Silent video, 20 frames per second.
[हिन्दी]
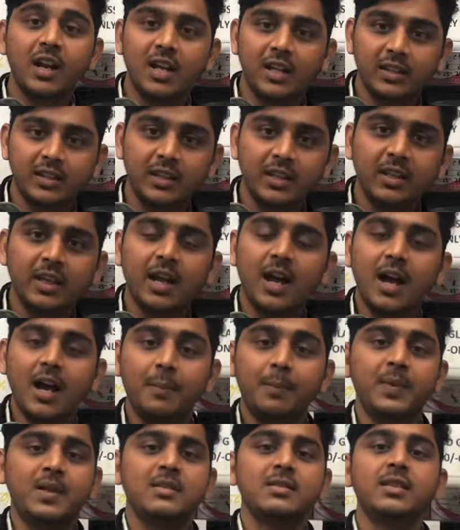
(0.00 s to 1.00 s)
आती है
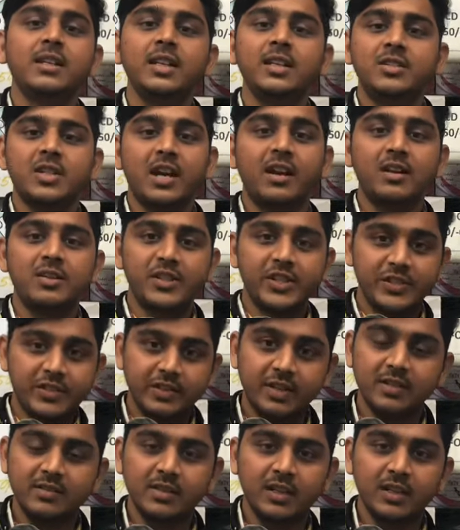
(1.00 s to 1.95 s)
आप इजिली चैनल चेंज कर